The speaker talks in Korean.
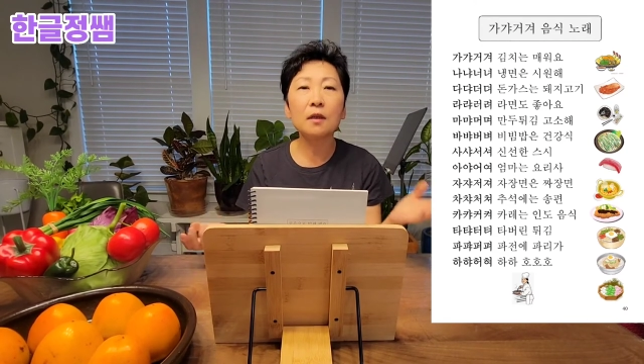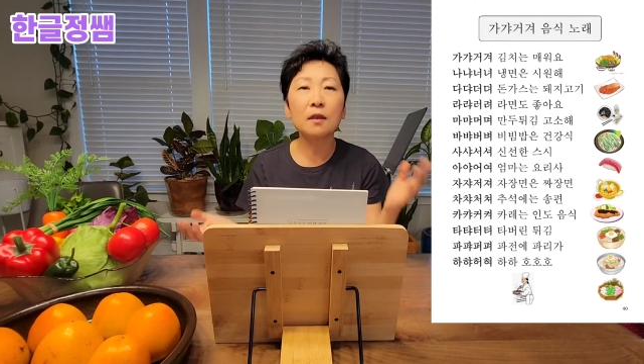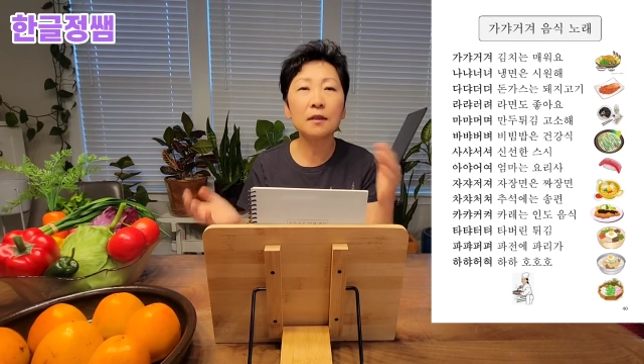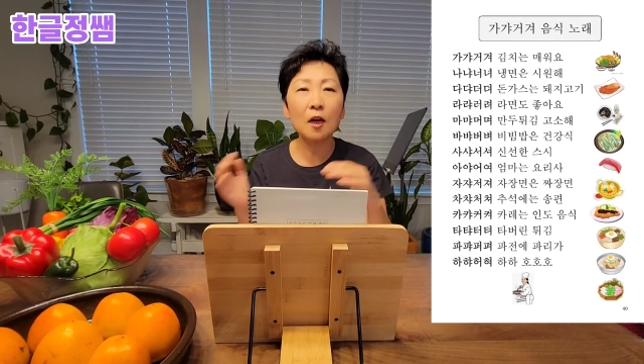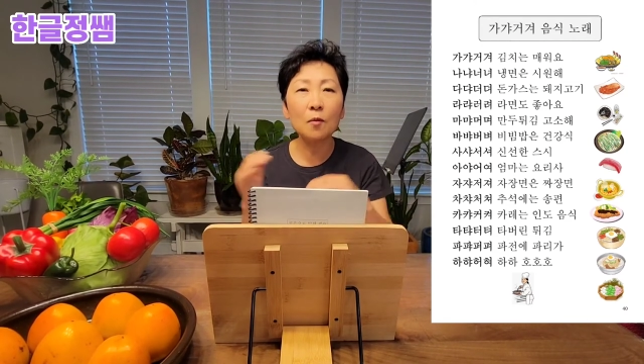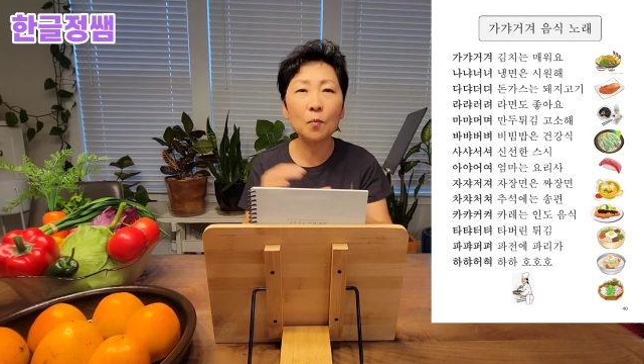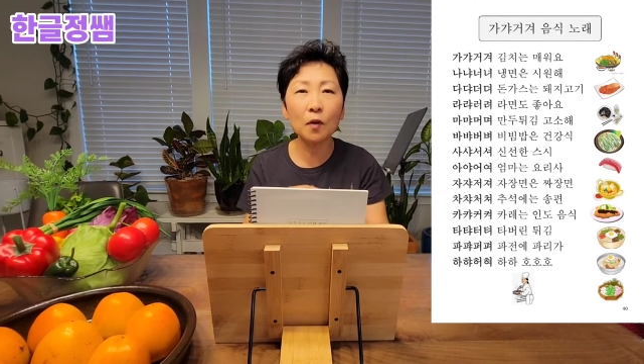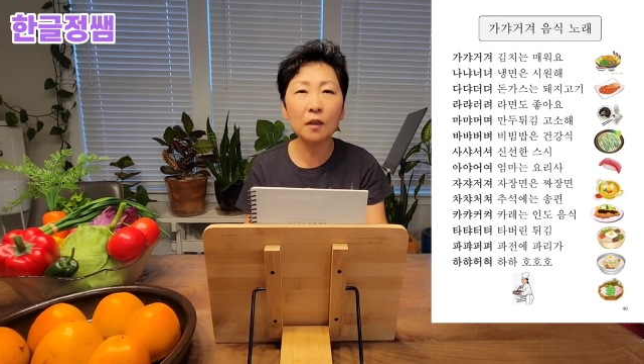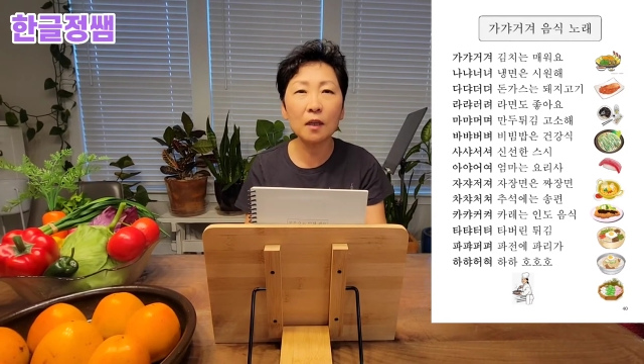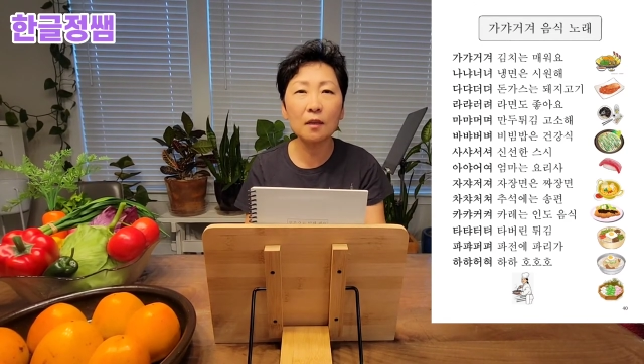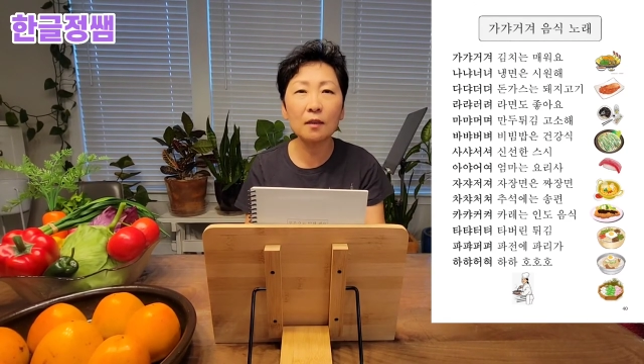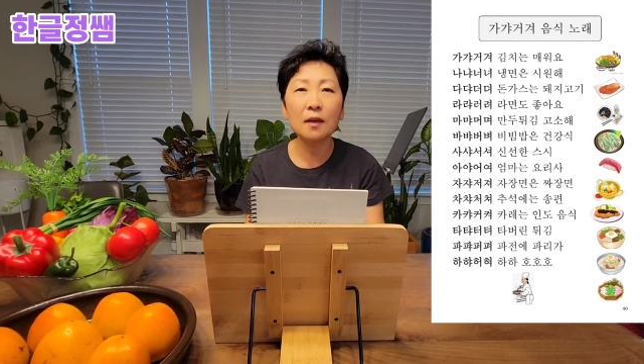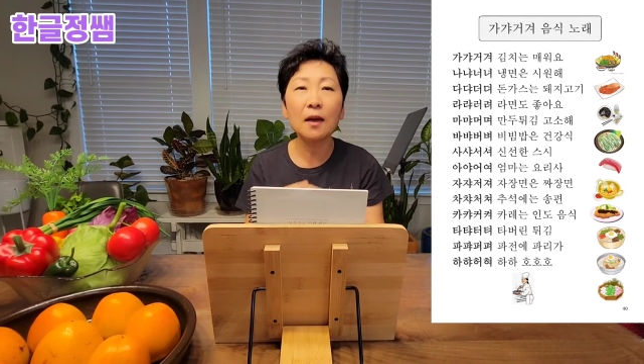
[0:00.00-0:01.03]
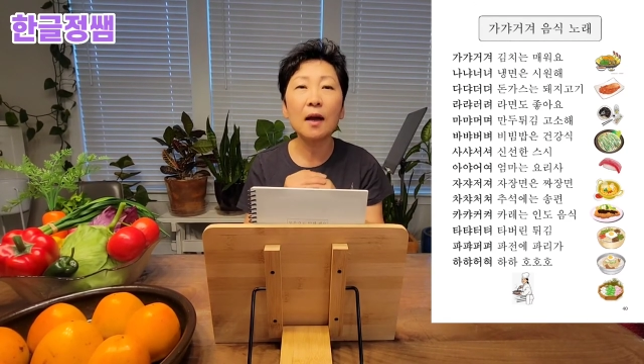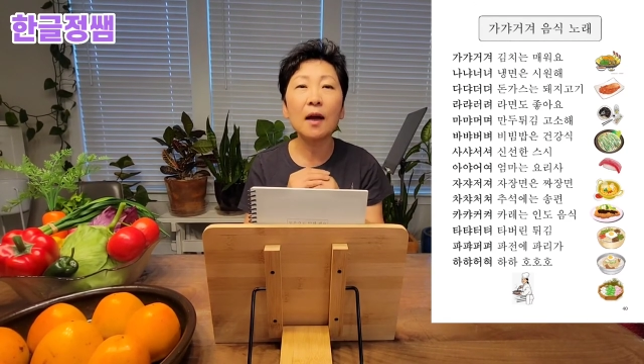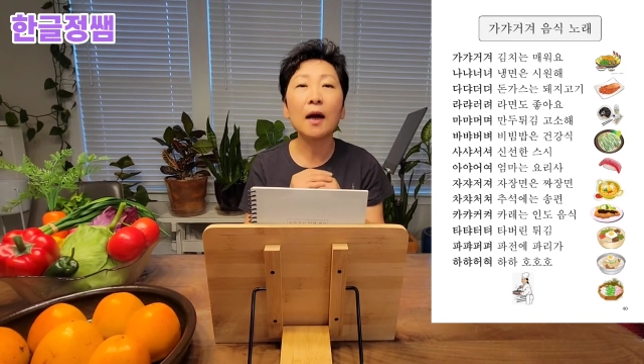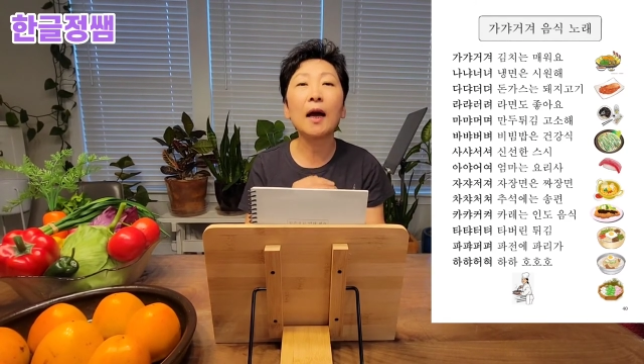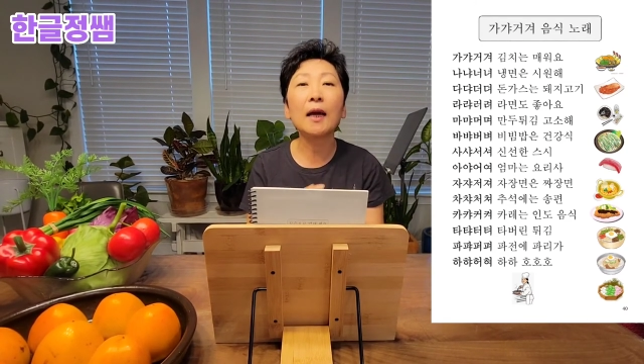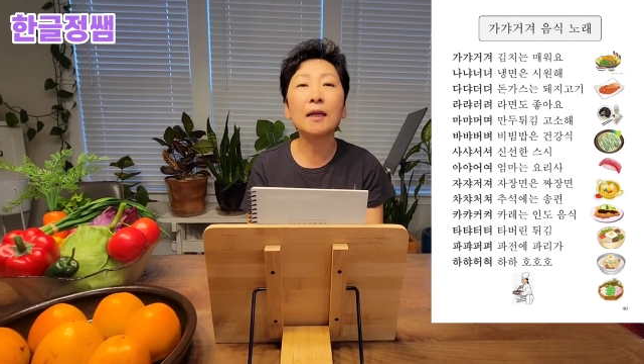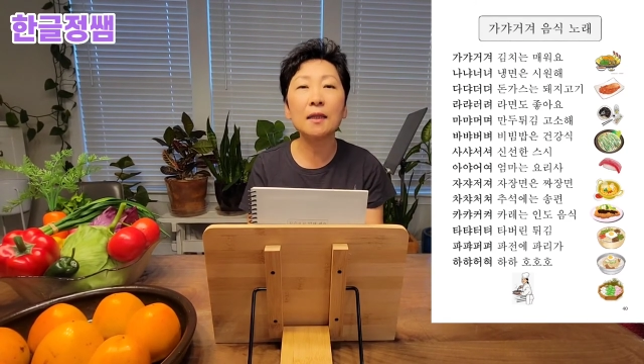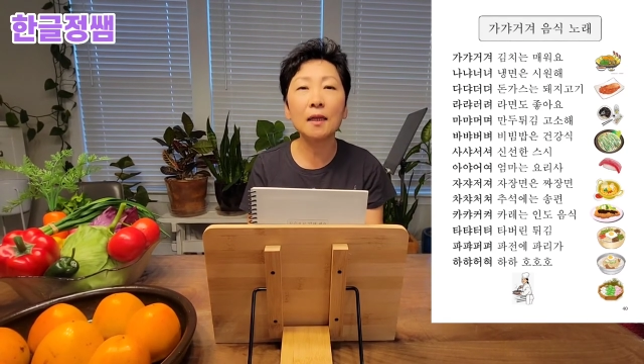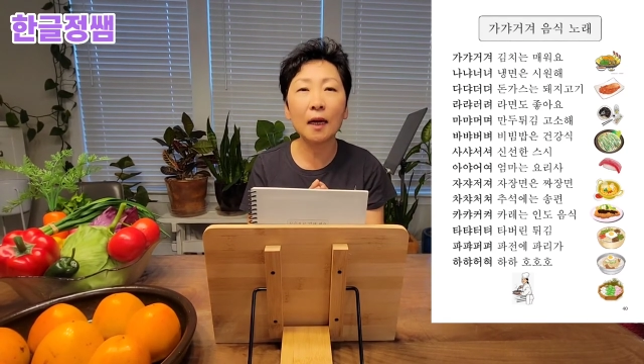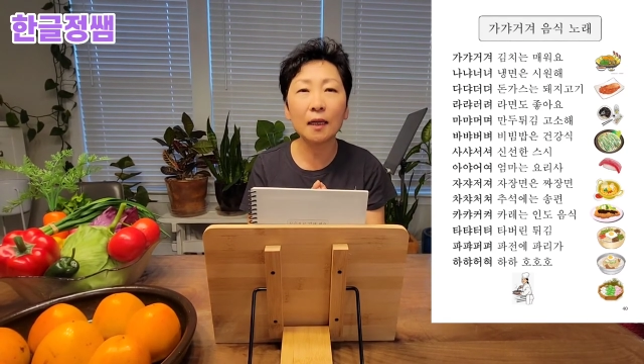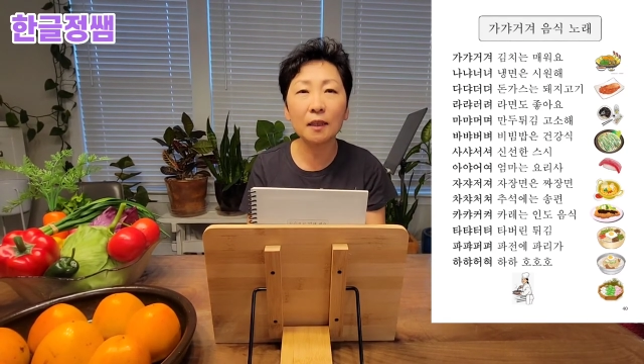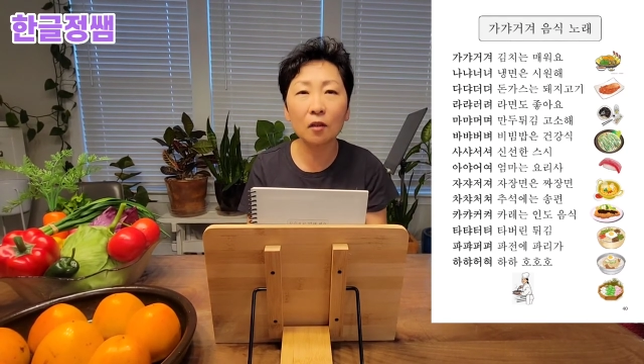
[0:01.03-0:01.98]
그 다음번에는
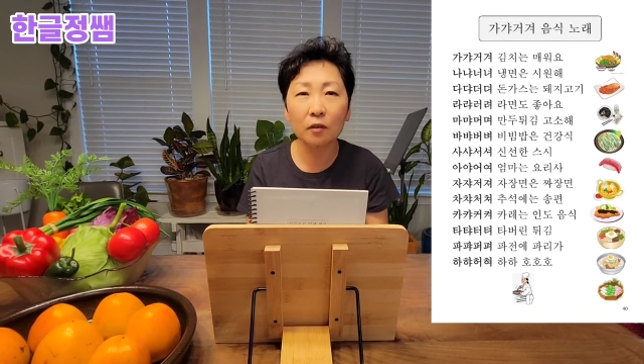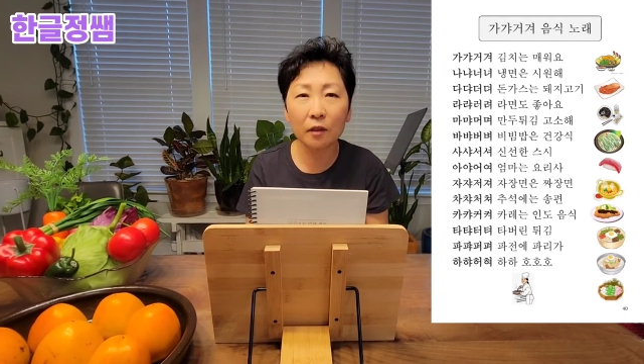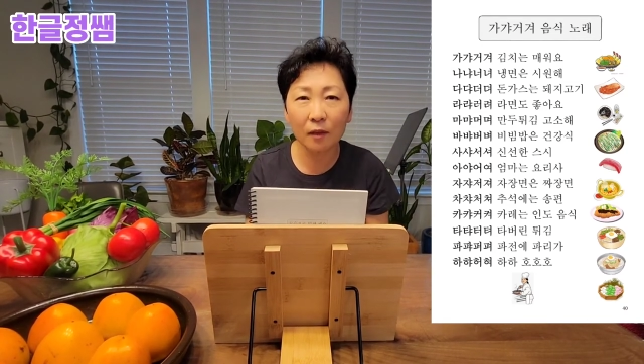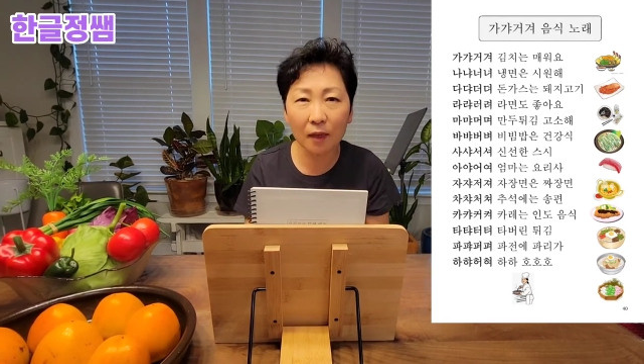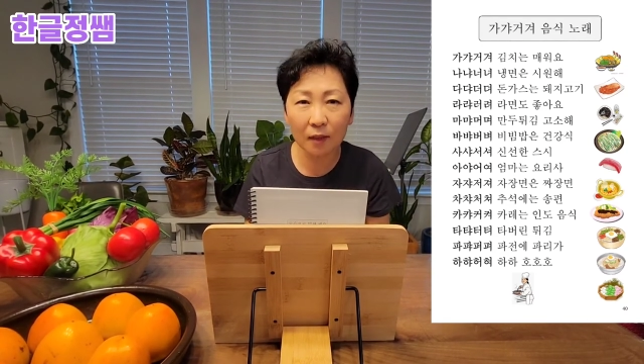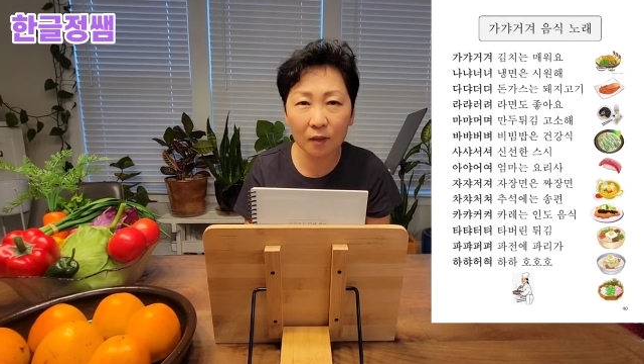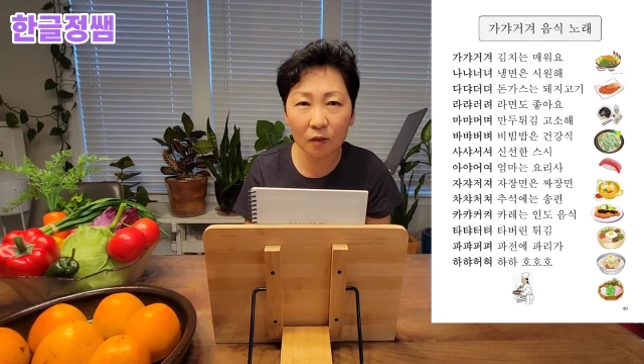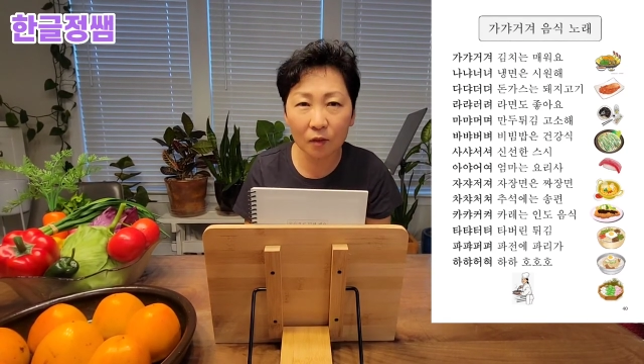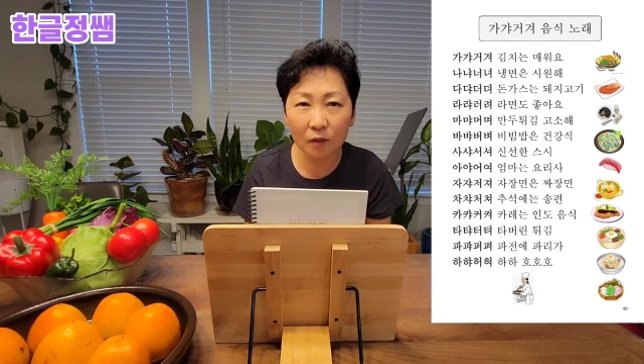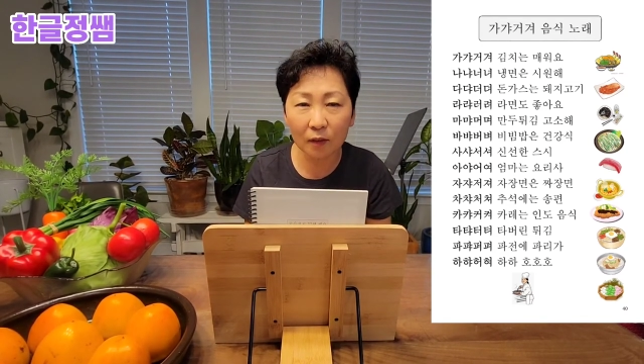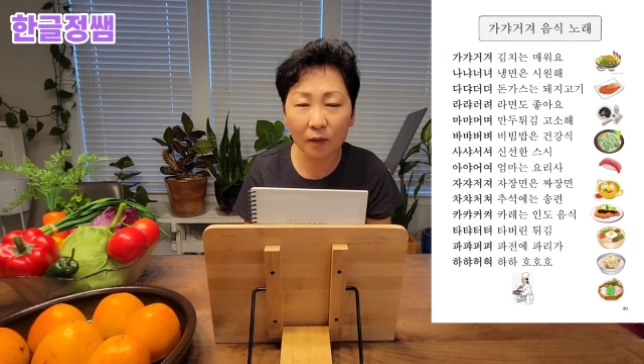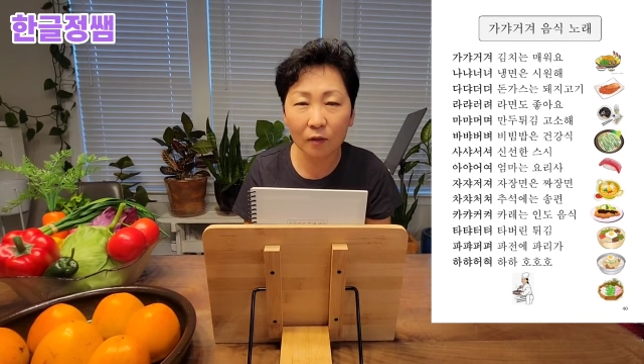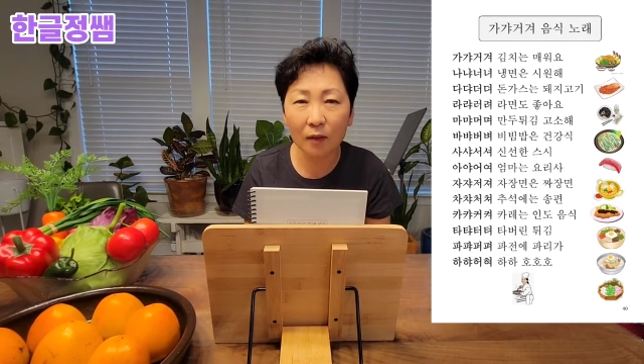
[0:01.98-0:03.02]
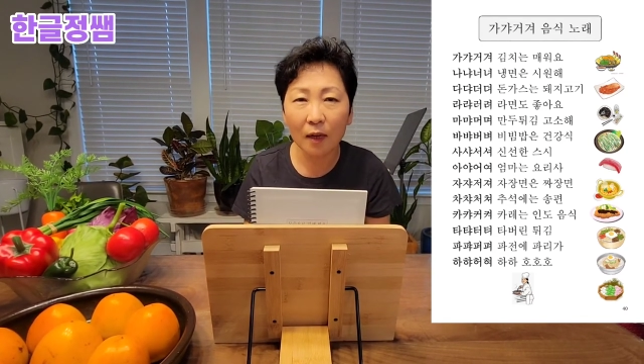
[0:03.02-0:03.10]
아이들이 가갸 거겨를 하는 거예요.